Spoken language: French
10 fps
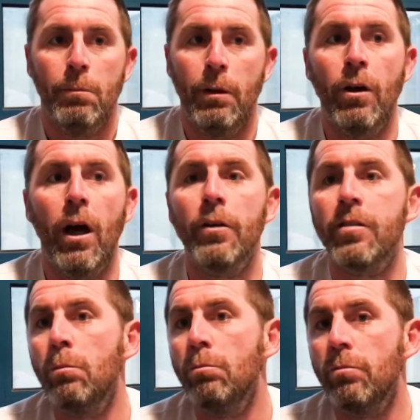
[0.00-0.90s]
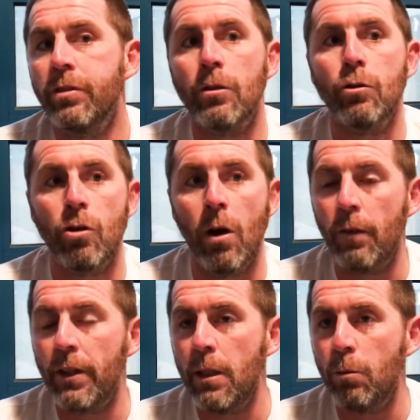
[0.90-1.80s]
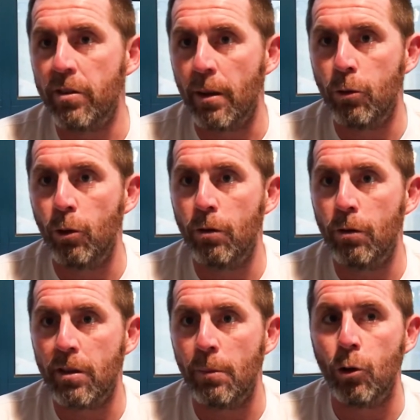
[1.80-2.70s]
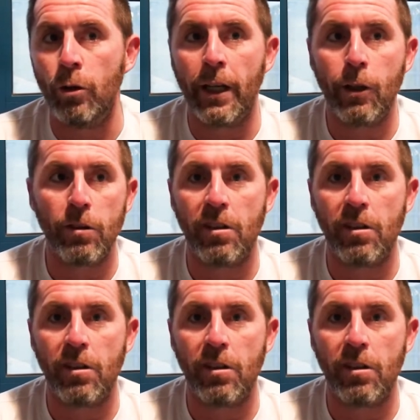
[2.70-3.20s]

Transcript: Et voilà, c'est ce que je leur avais dit. Moi, ça me, tenait à cœur.